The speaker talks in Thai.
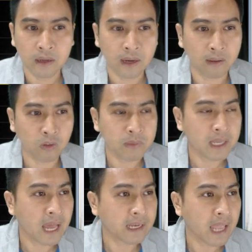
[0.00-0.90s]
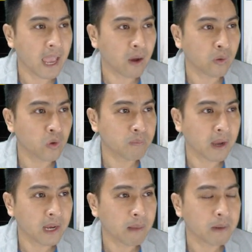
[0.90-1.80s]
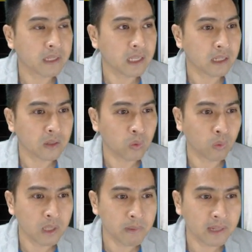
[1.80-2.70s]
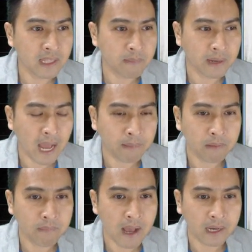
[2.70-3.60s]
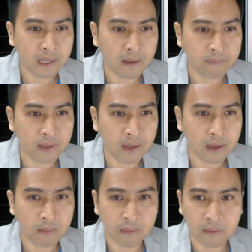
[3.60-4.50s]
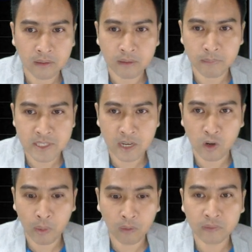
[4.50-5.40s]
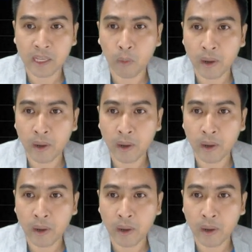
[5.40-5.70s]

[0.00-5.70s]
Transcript: เราต้องมีการแก้กลยุทธ์ไหมนะบางทีตัวที่ไม่ได้ตีมานานมากๆนะครับนะไปเช็คหน่อยว่าเราตีเอาไว้